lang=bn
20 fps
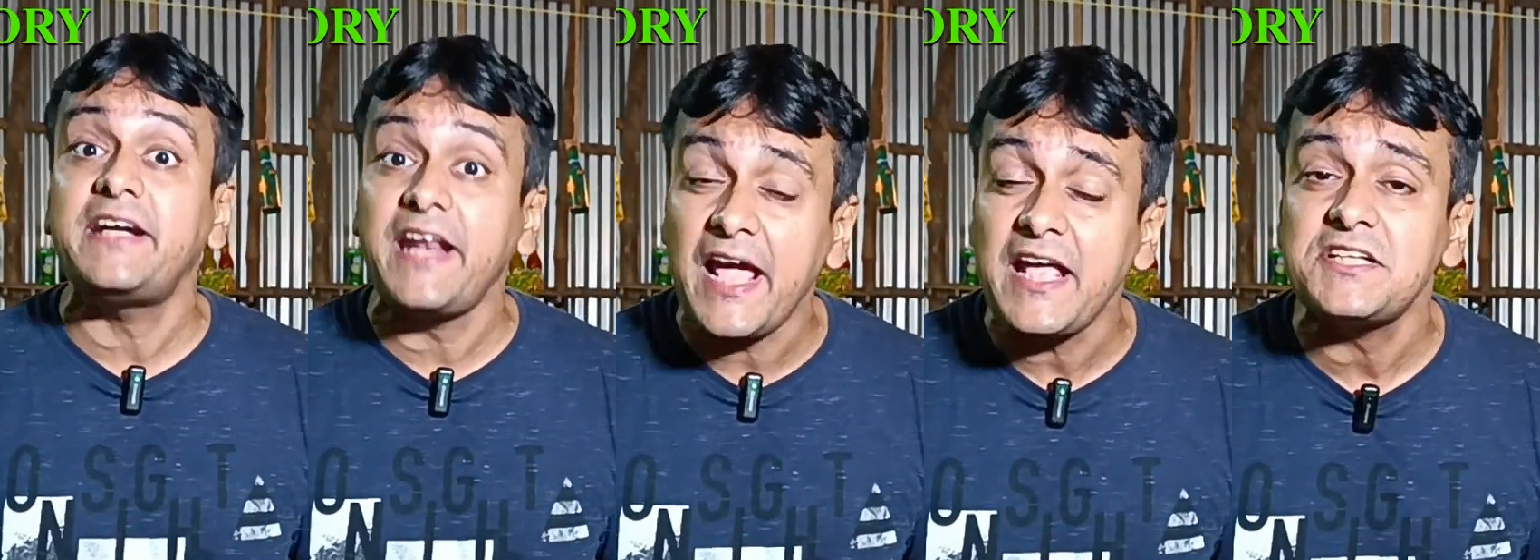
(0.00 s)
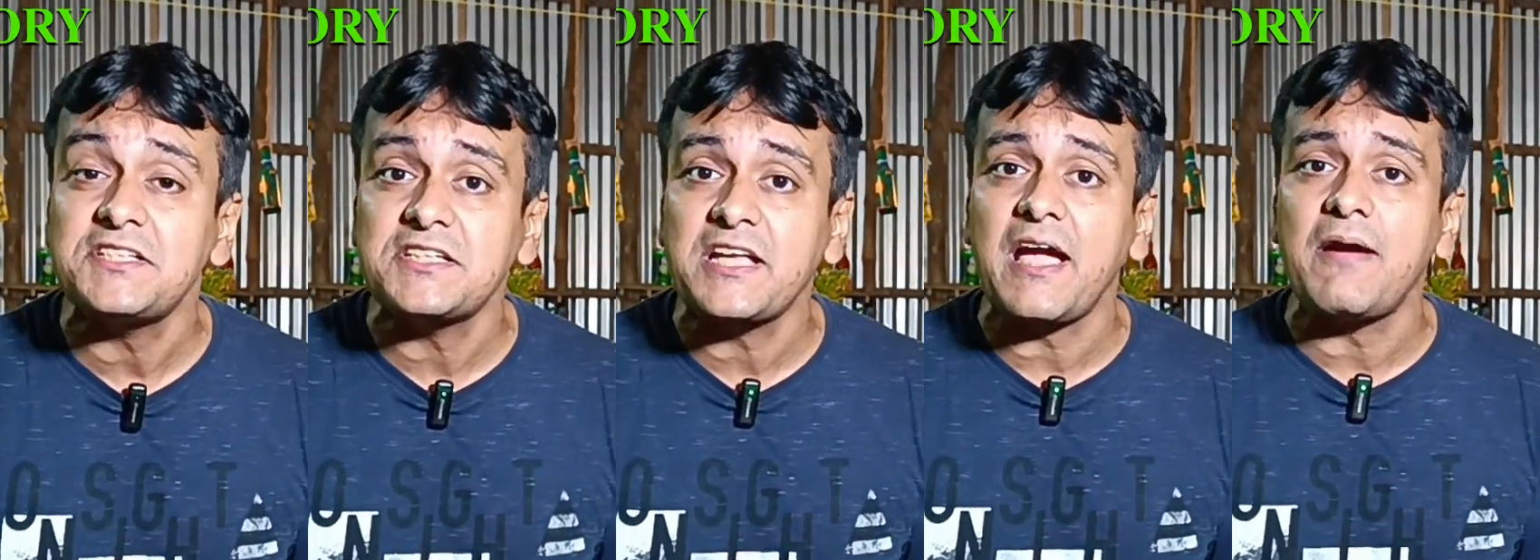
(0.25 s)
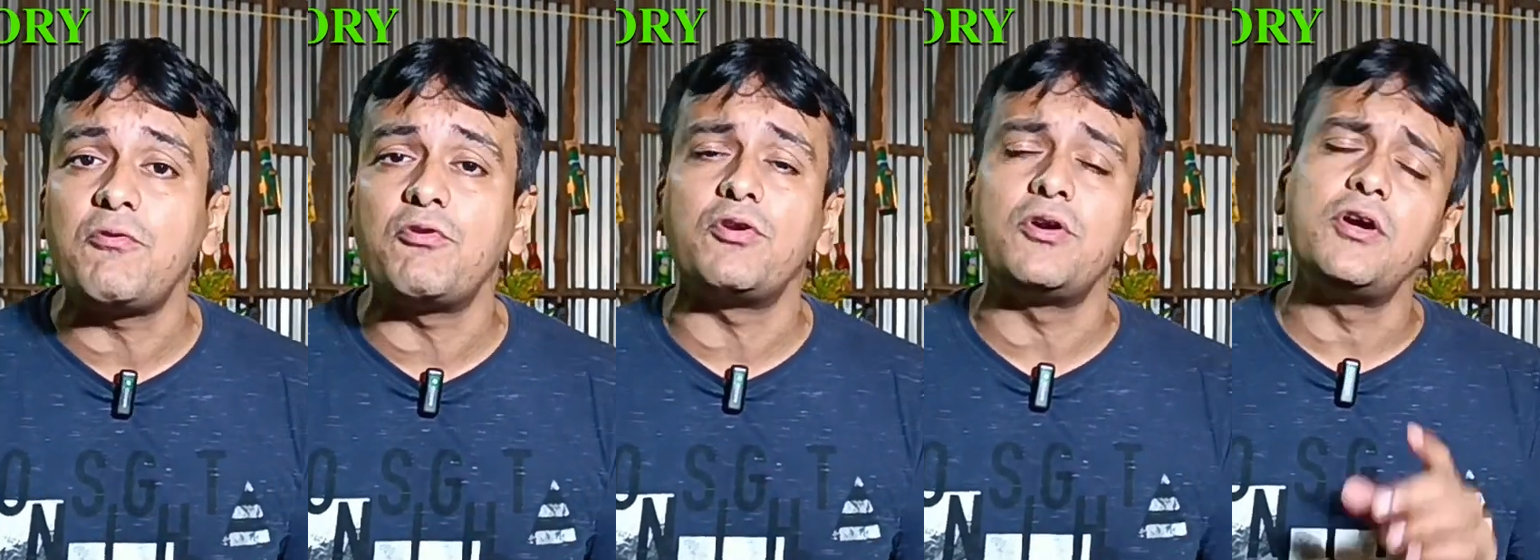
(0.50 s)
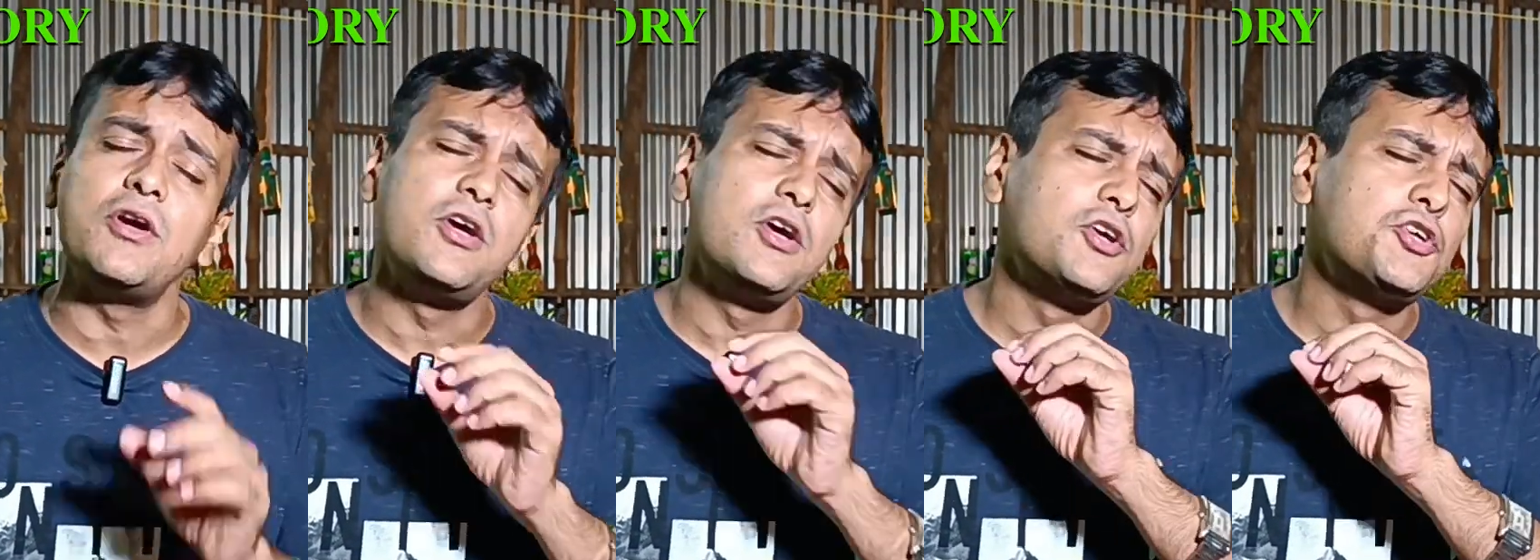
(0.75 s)
টেস্ট
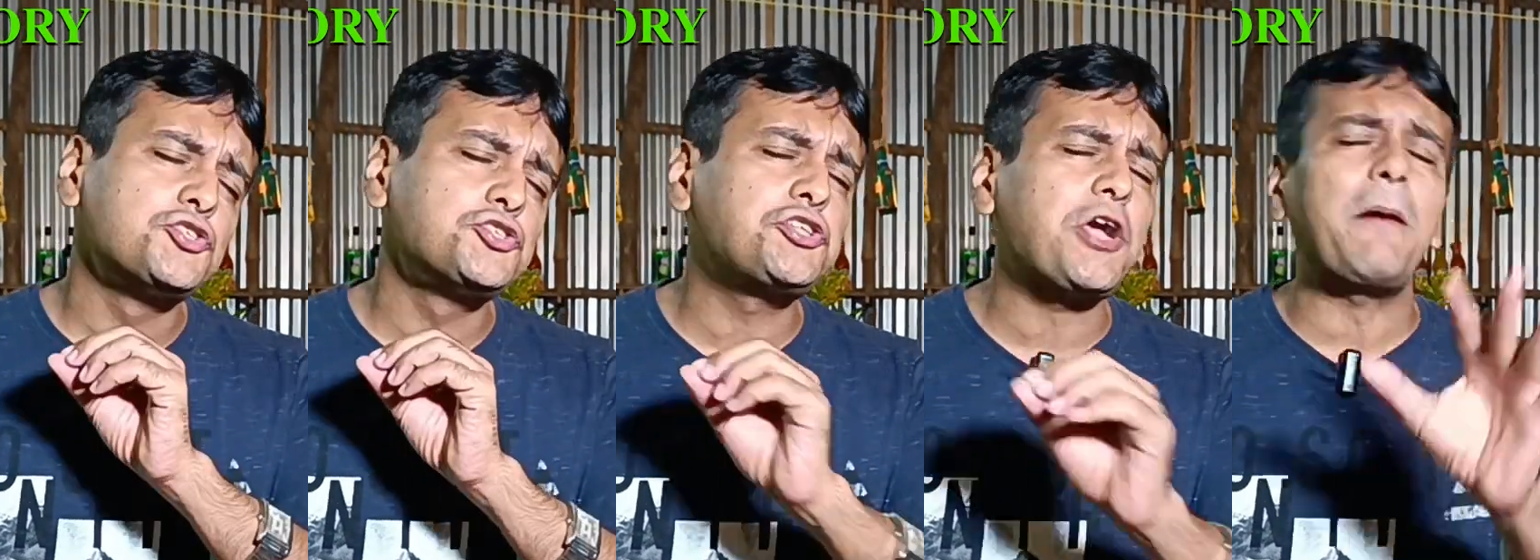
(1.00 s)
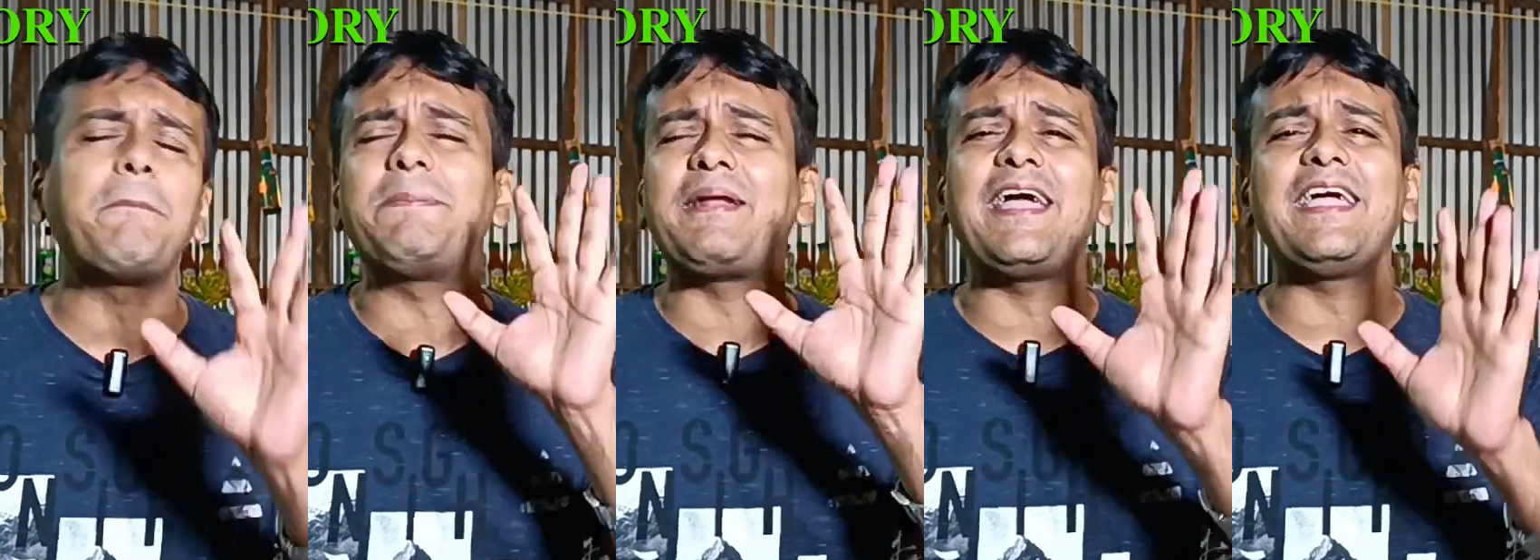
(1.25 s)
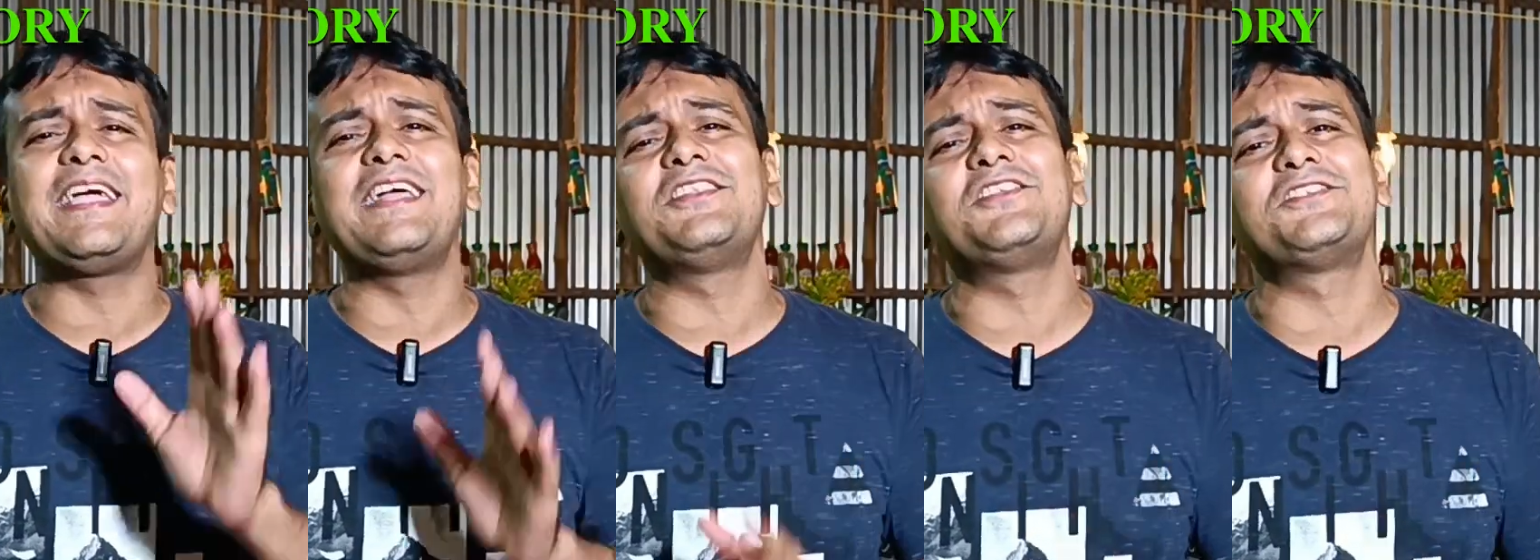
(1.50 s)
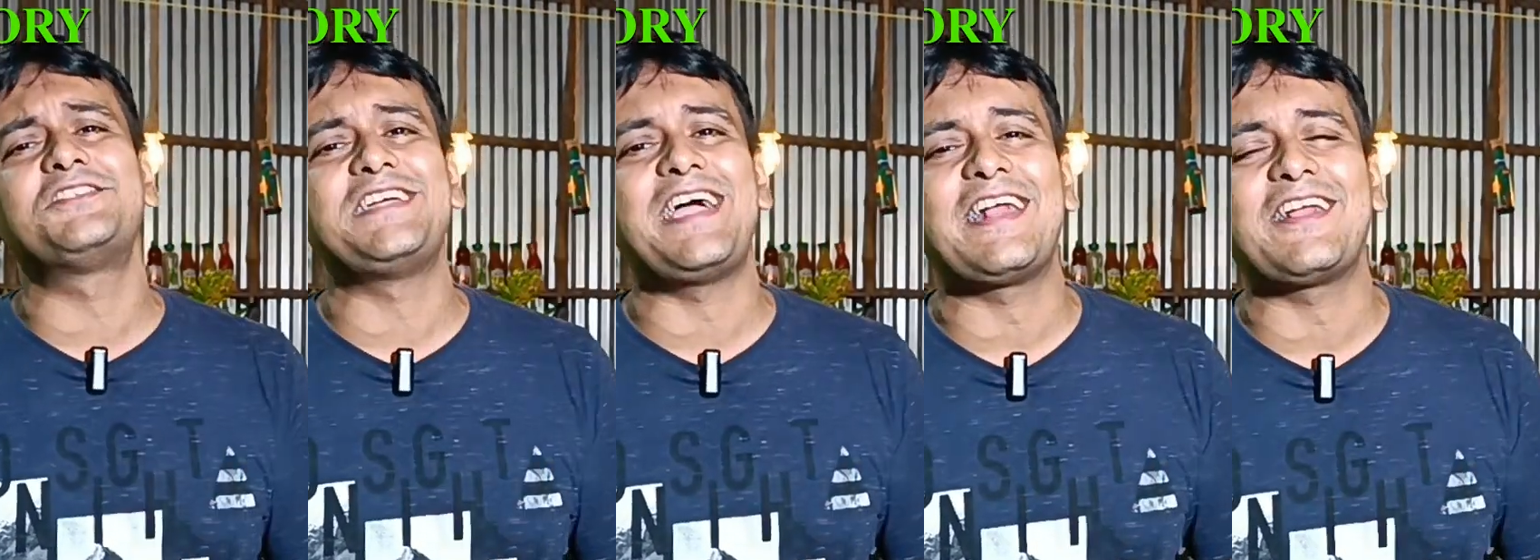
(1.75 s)
কেমন সবটাই
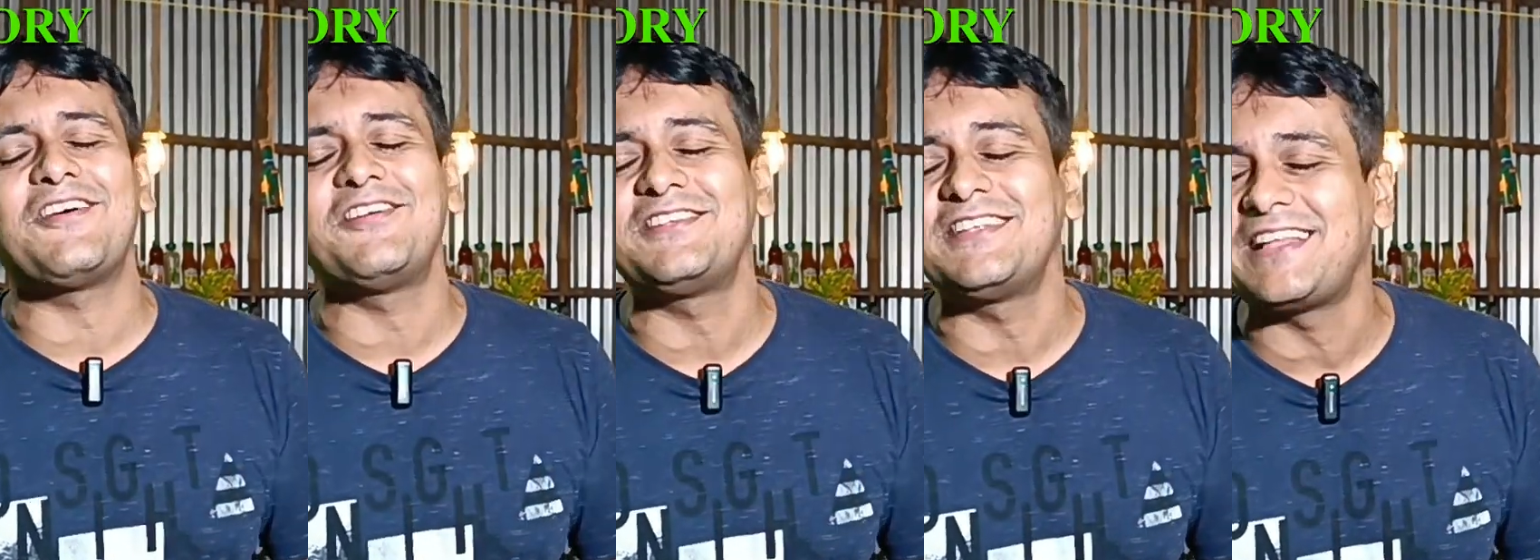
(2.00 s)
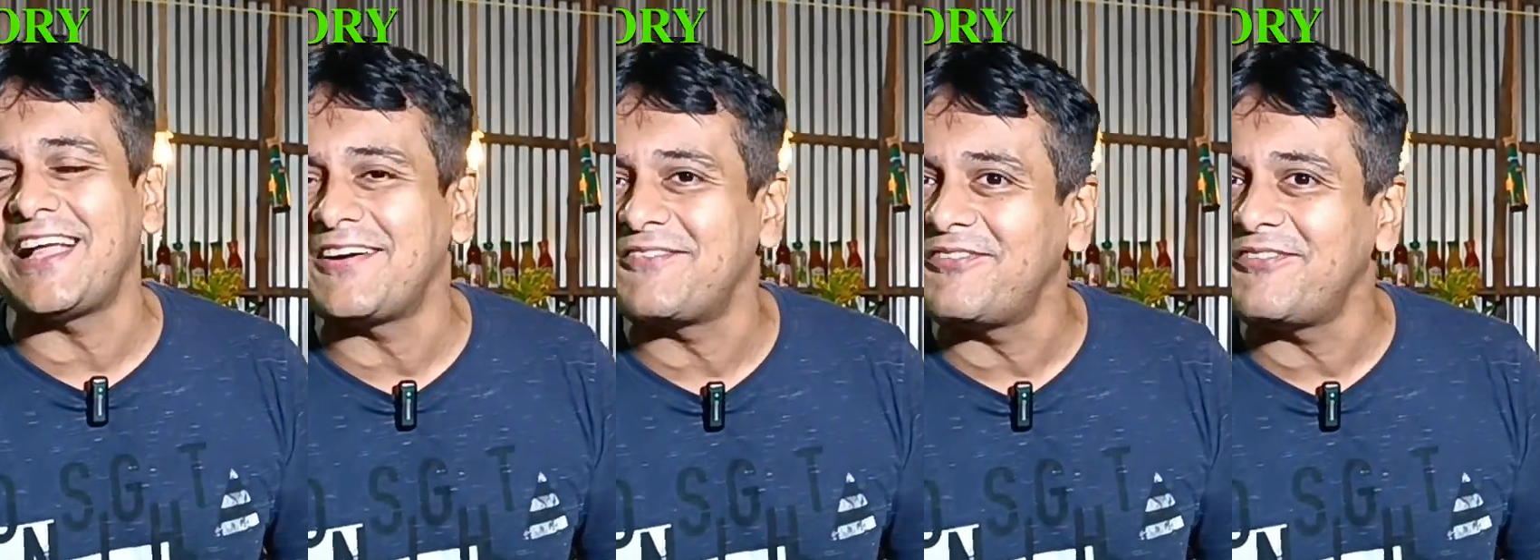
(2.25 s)
কিন্তু শেয়ার করতে